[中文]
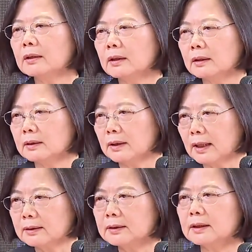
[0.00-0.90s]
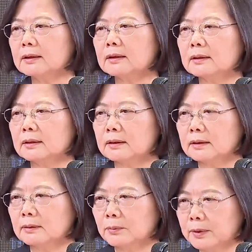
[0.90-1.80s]
的难解的。
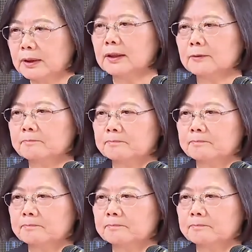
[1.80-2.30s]
问题。